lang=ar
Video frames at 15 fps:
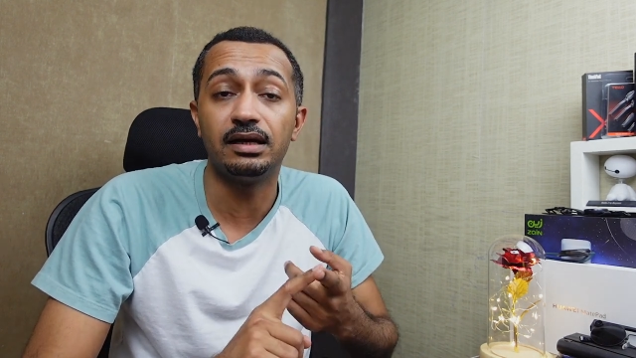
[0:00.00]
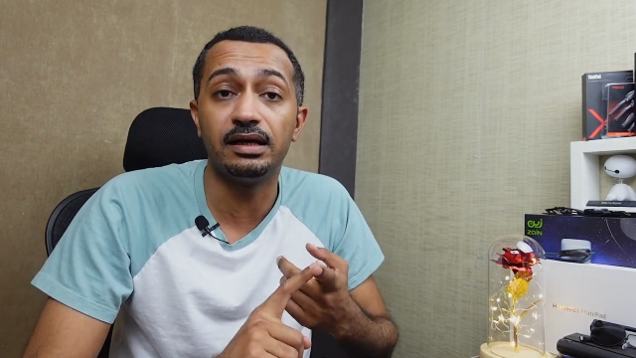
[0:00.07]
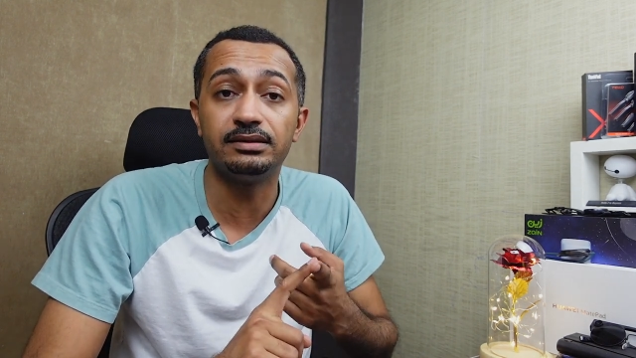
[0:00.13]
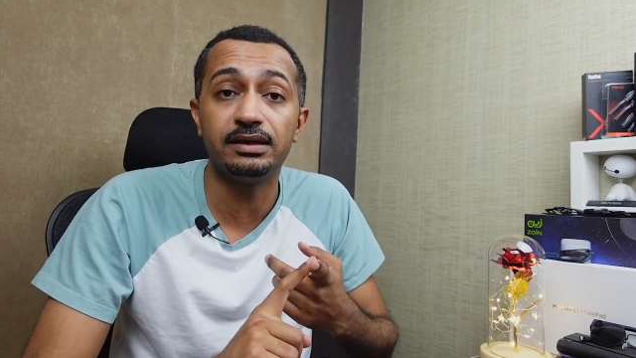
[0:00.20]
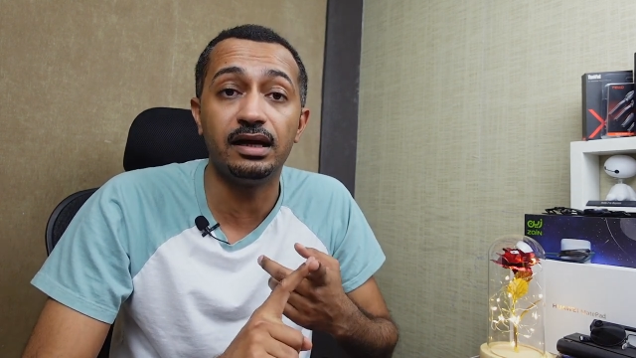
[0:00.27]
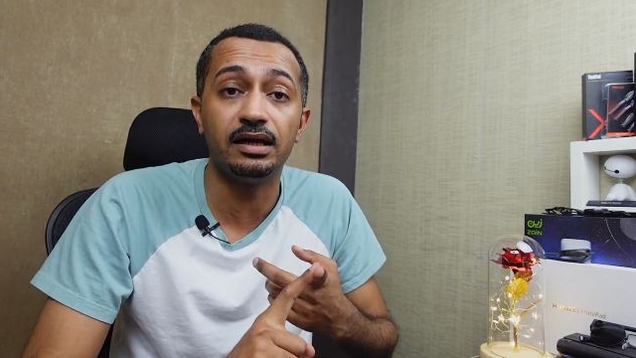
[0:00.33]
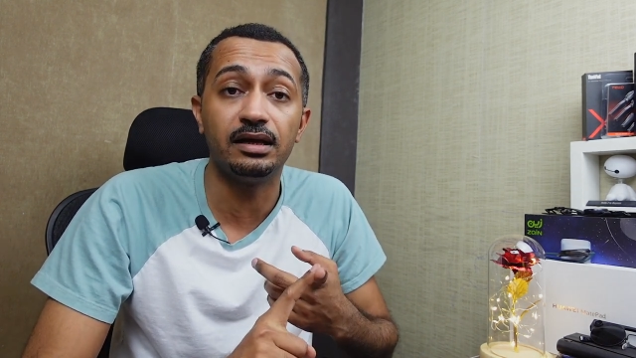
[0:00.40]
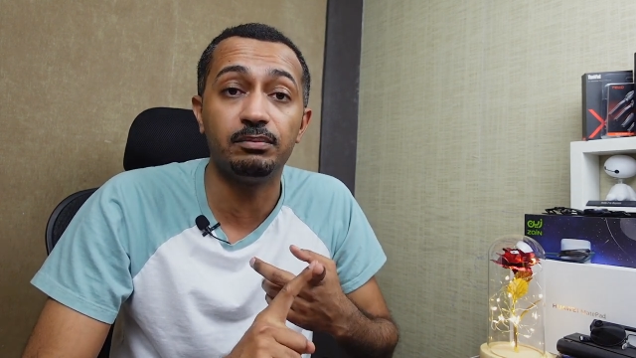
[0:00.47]

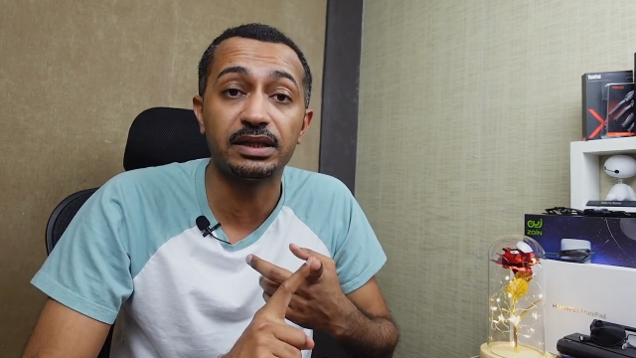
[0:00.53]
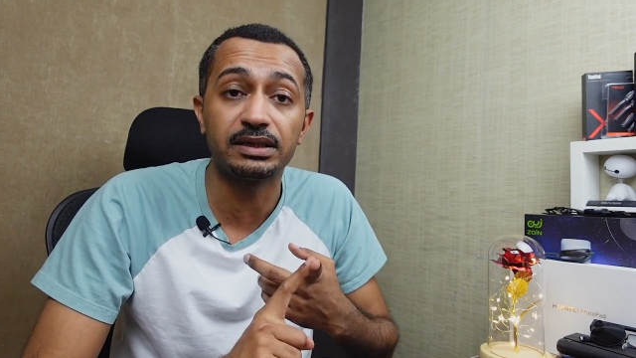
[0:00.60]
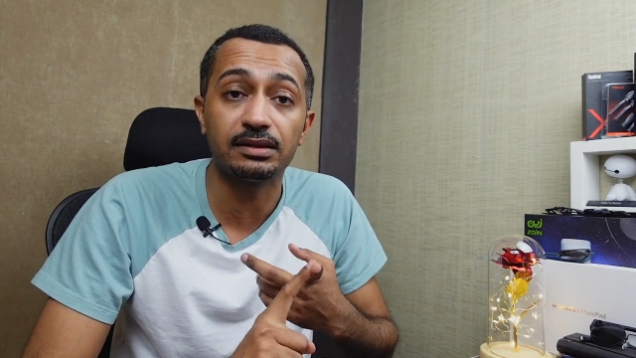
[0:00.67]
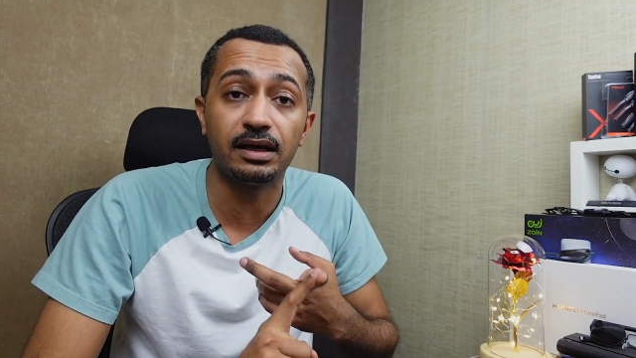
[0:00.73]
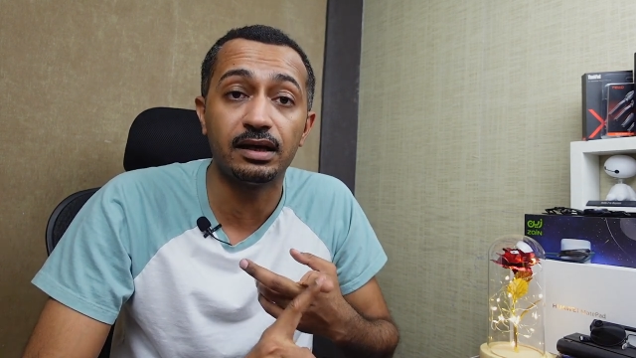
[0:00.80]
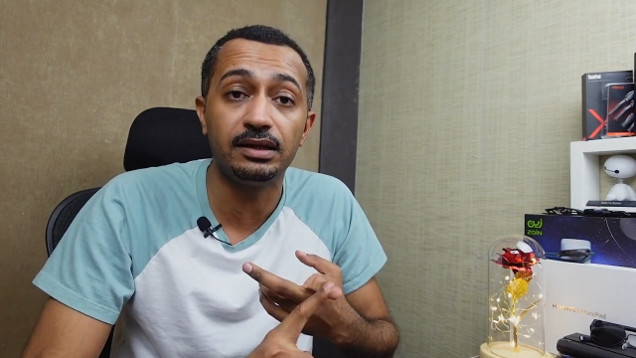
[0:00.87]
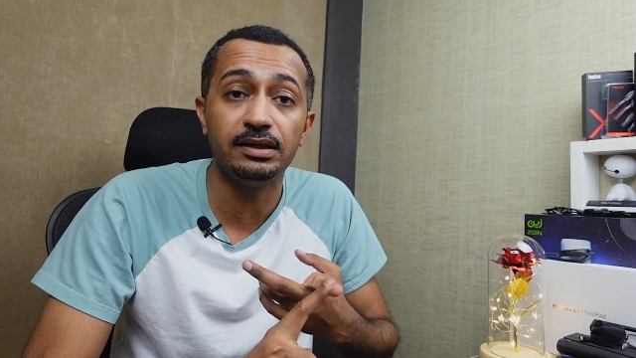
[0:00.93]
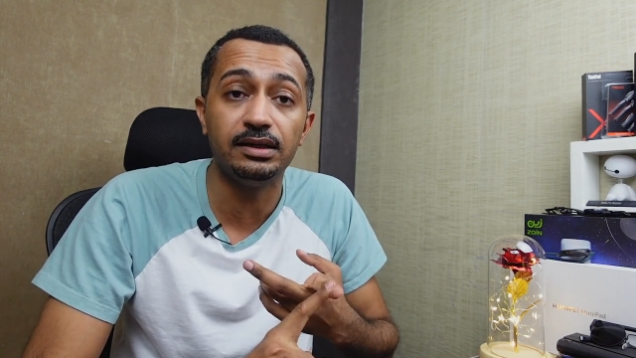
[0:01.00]
أداء
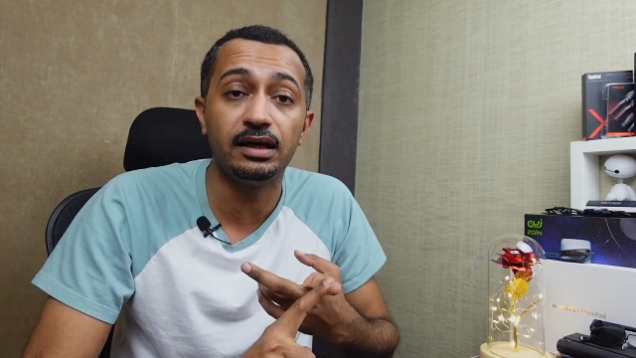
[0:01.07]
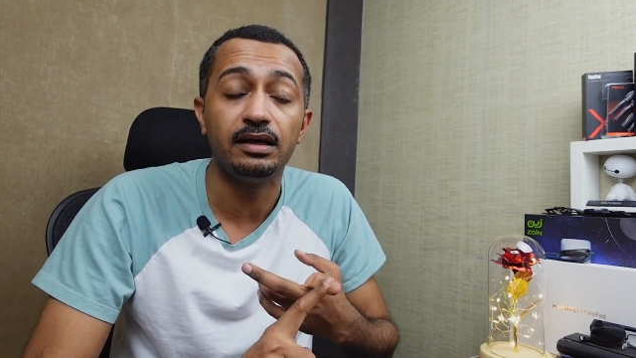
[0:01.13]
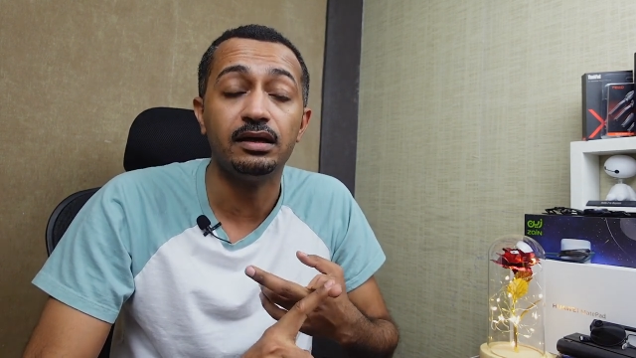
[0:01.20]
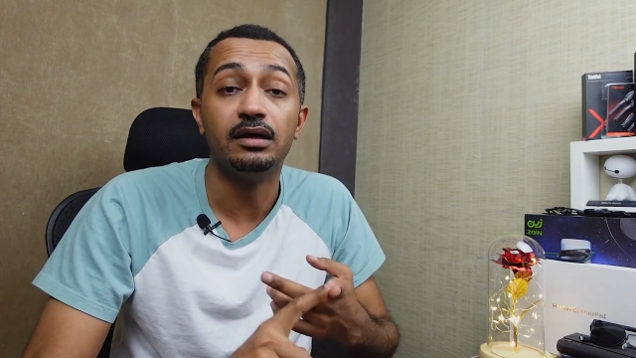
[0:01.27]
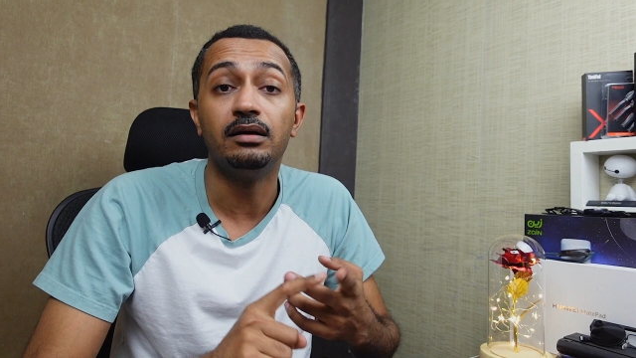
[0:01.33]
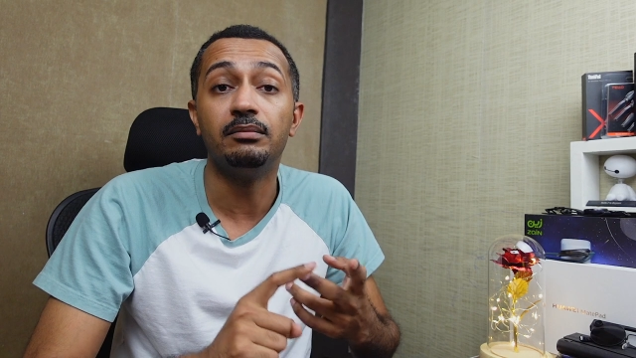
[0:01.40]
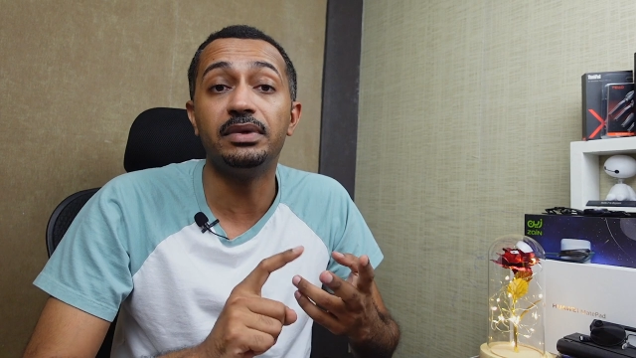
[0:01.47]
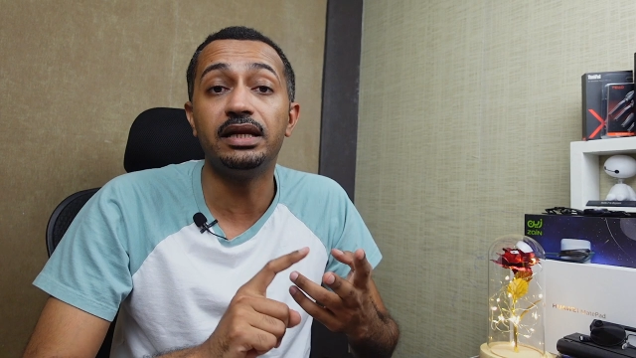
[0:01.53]
البطارية
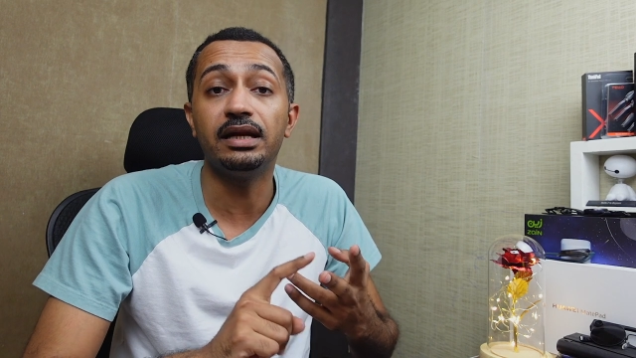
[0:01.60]
من